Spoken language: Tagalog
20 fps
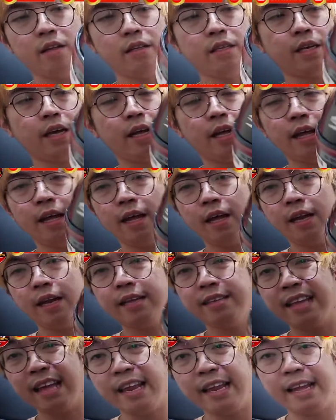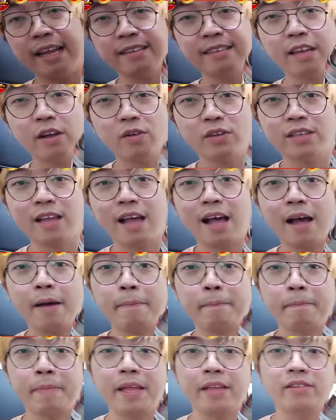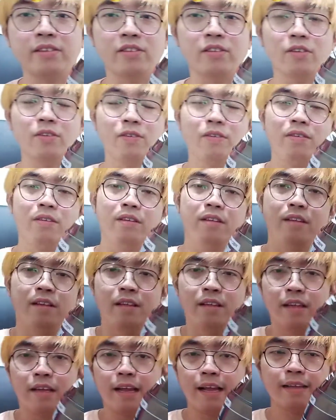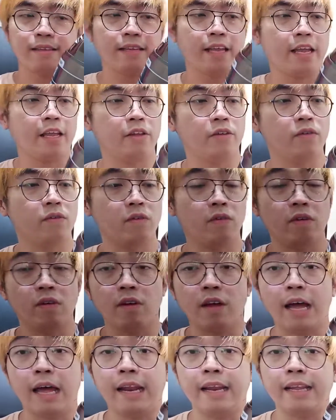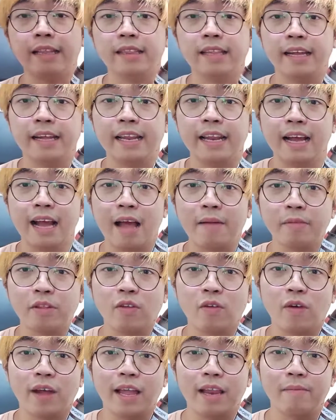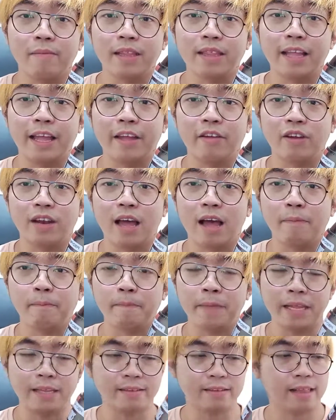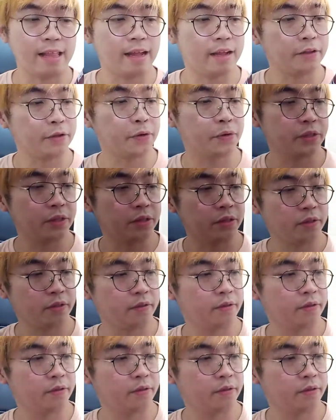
Tsaka, nasanay kasi ako sa half face, no? Kasi yung current na ginagamit kong helmet ngayon, half face lang yun.